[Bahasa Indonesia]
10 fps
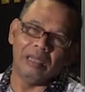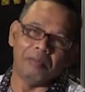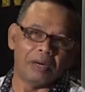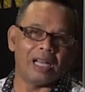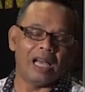
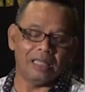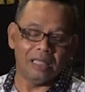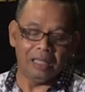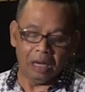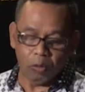berkat
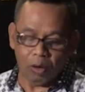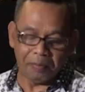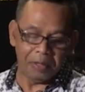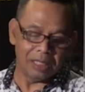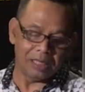yang
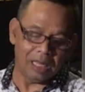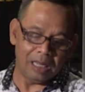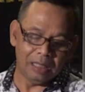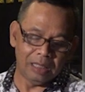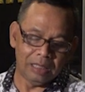luar
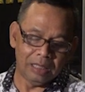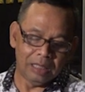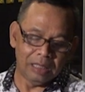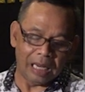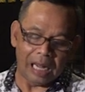biasa
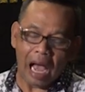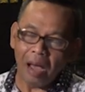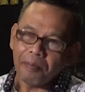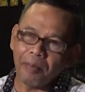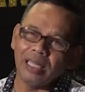dari
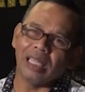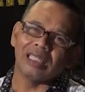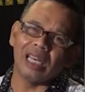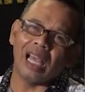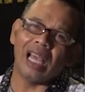apa yang
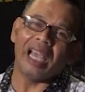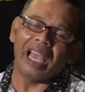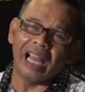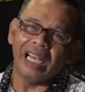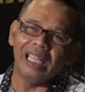telah
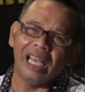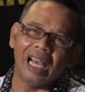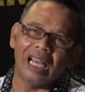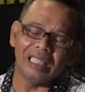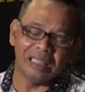
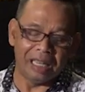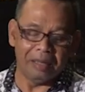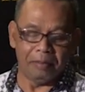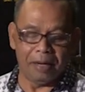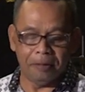Elia
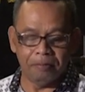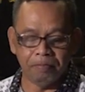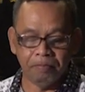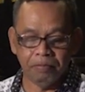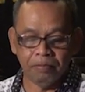terima.
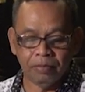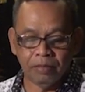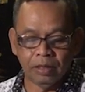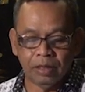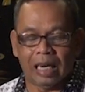
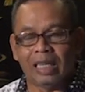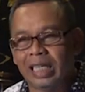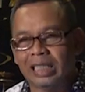Di